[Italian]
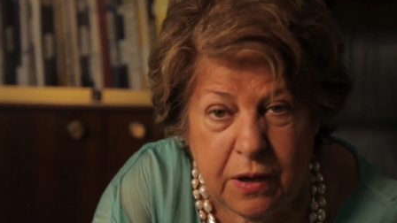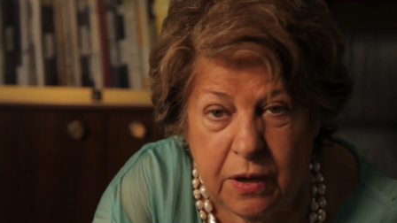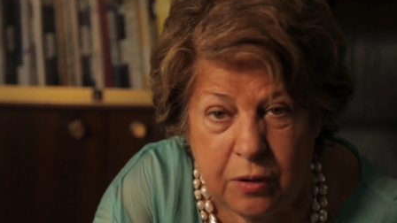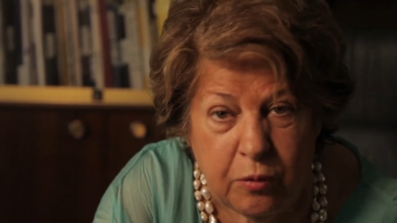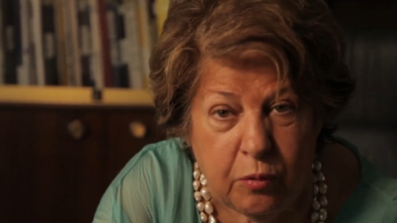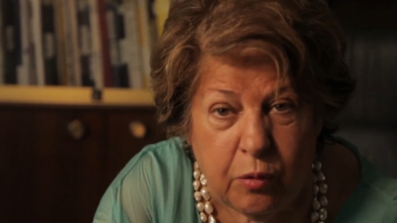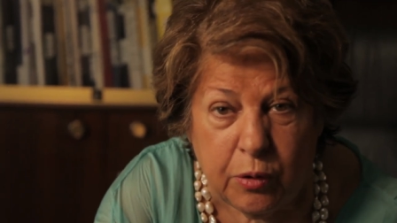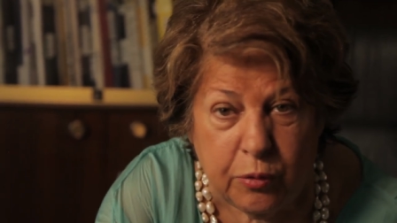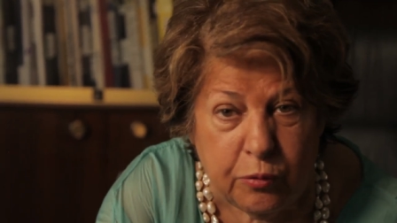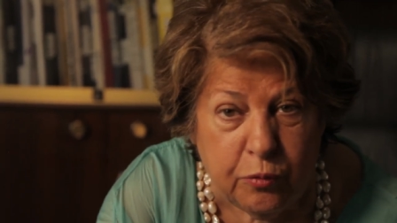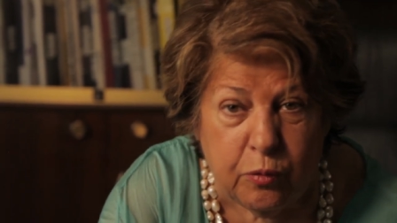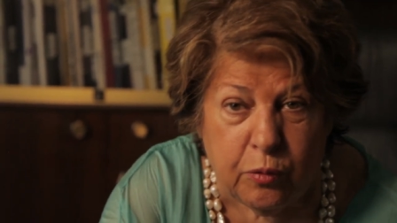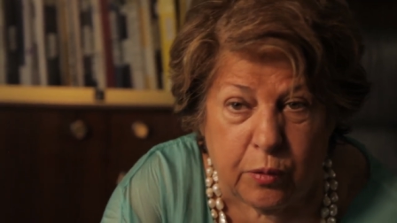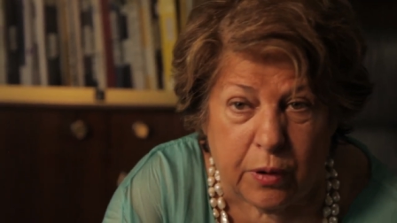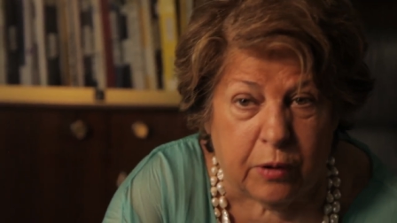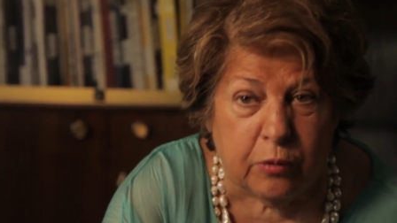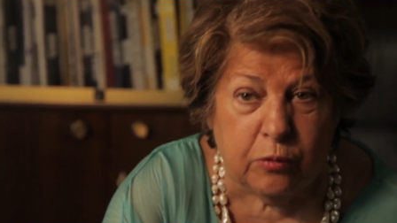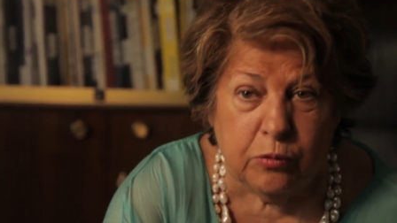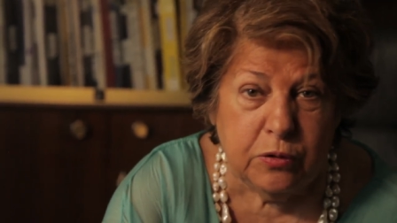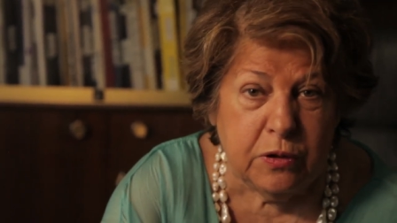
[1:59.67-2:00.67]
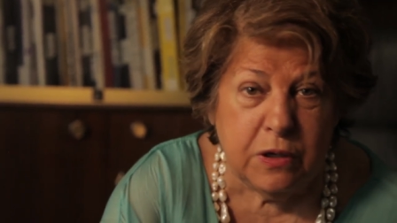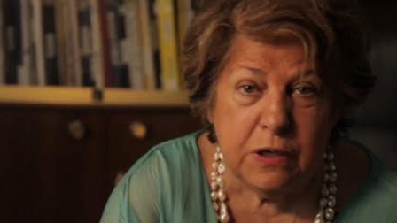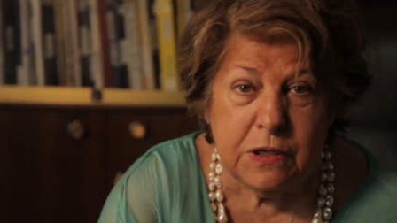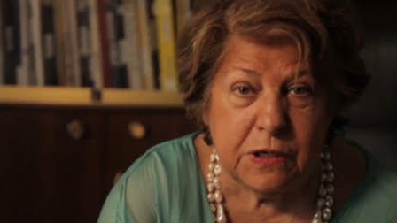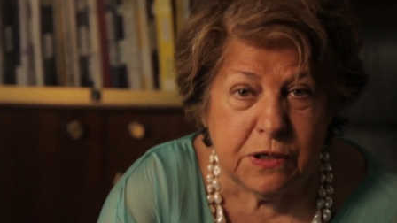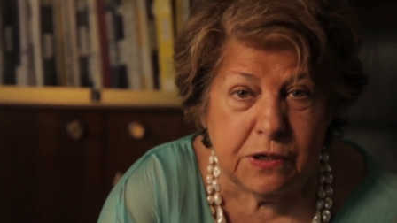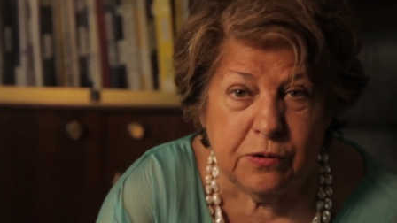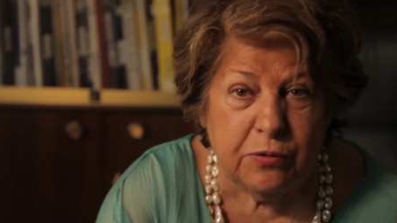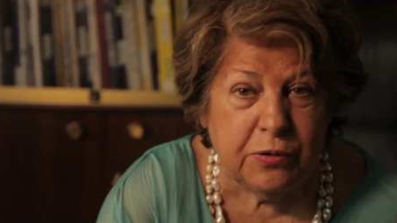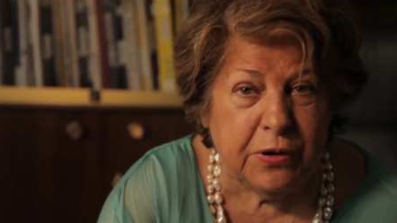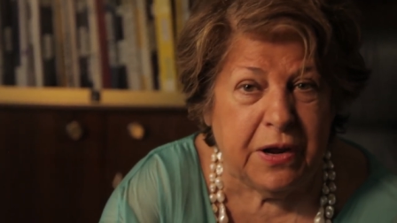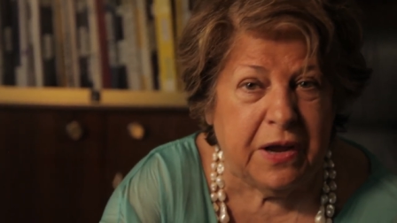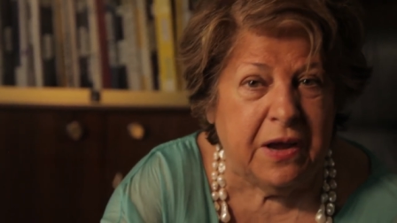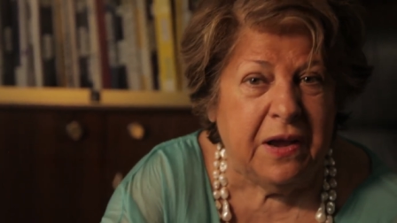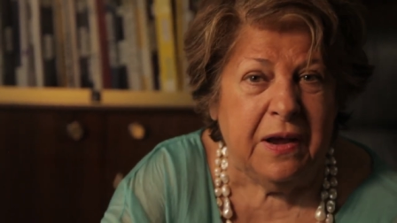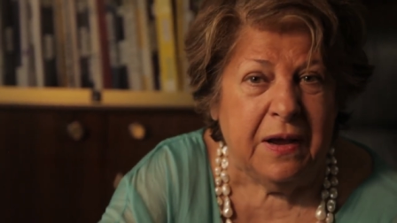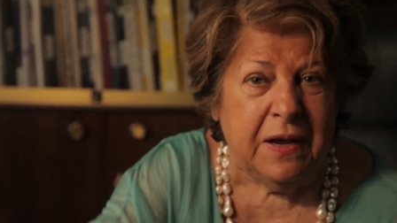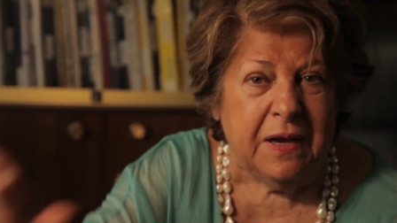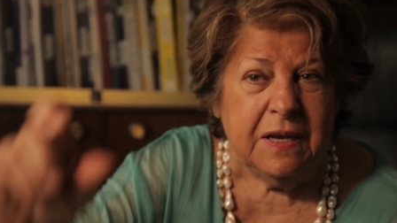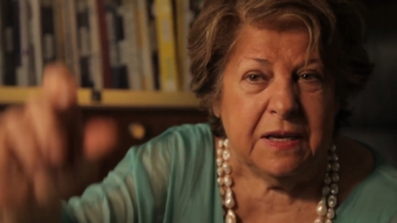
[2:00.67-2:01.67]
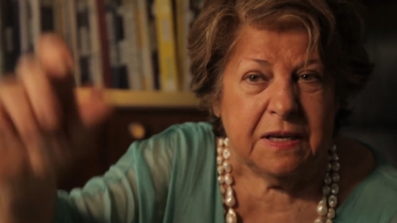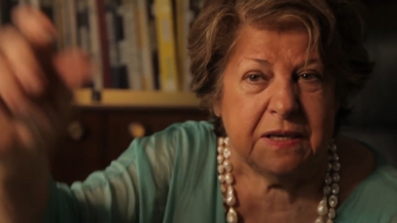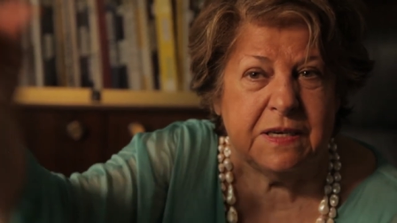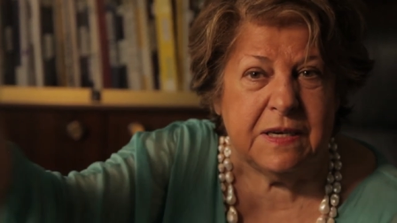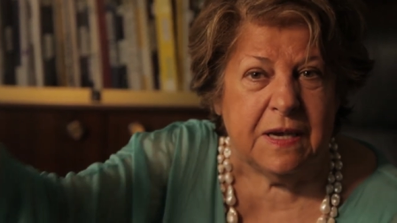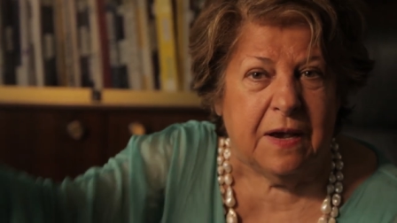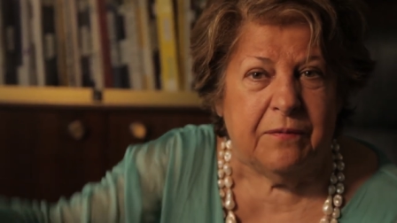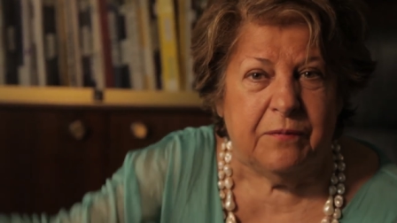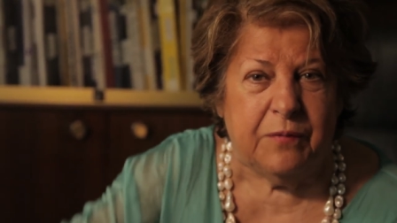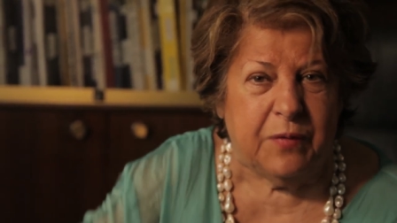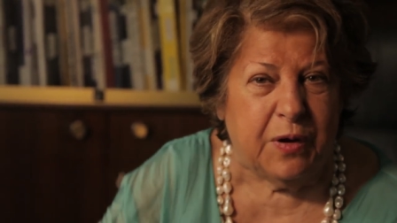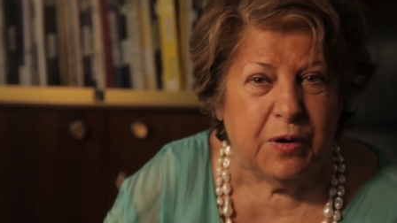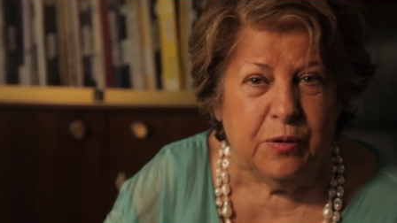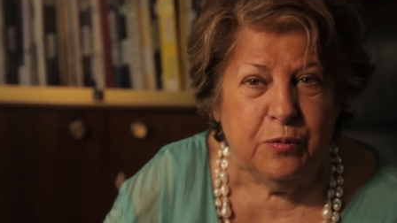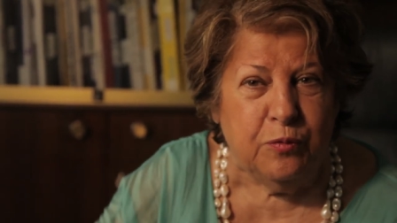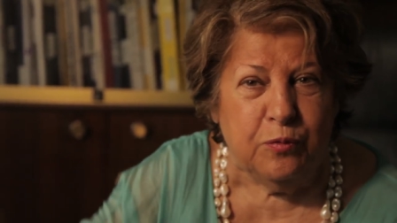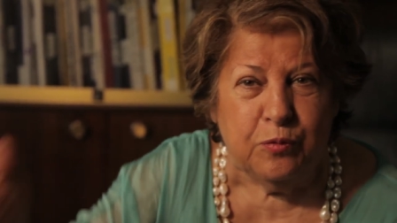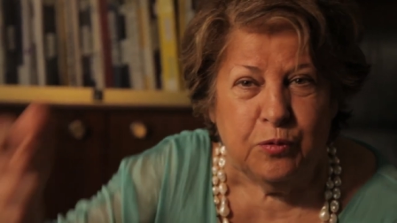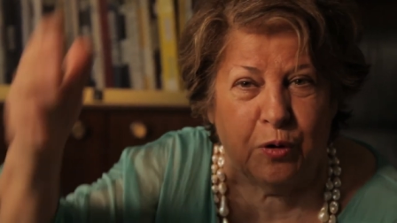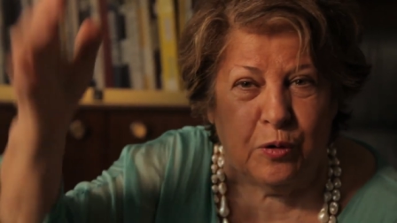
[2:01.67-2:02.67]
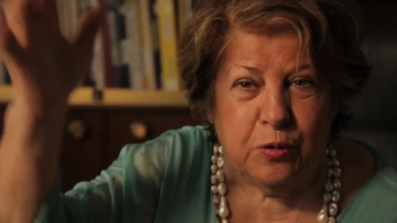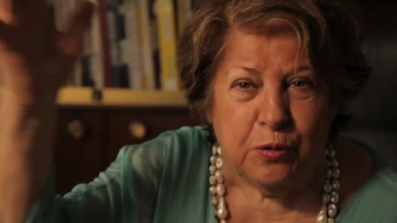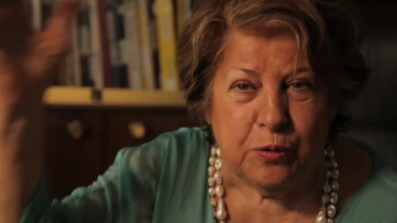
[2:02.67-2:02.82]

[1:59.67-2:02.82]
in qualunque condizione sia avvenuto